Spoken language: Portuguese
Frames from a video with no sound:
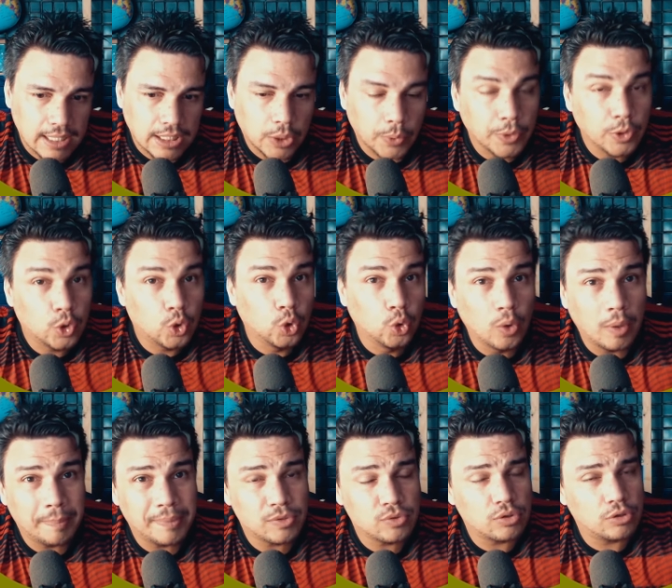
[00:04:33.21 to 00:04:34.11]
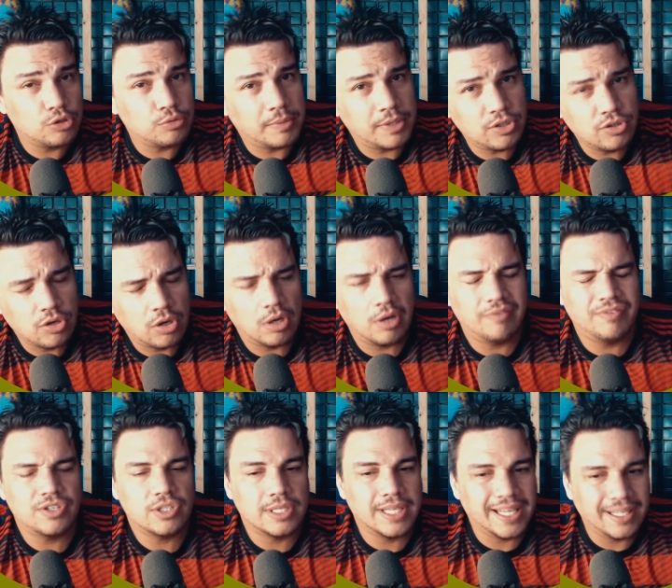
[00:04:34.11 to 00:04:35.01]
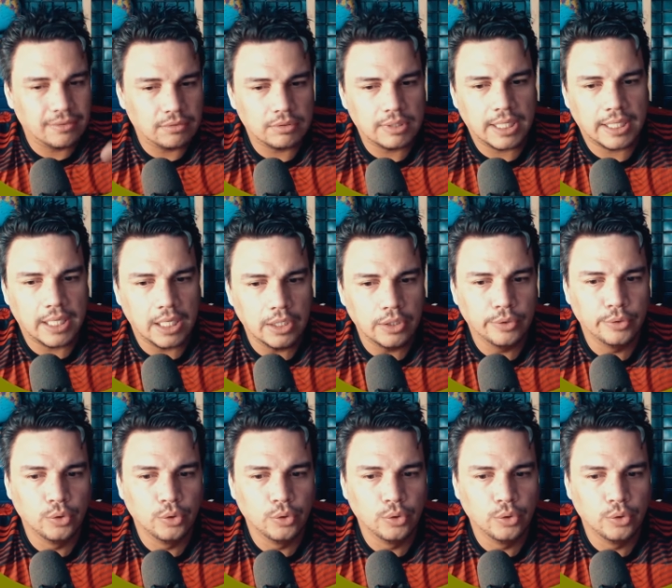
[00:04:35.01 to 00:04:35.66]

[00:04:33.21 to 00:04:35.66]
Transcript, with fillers: Então inclua pessoas mais jovens dentro daquele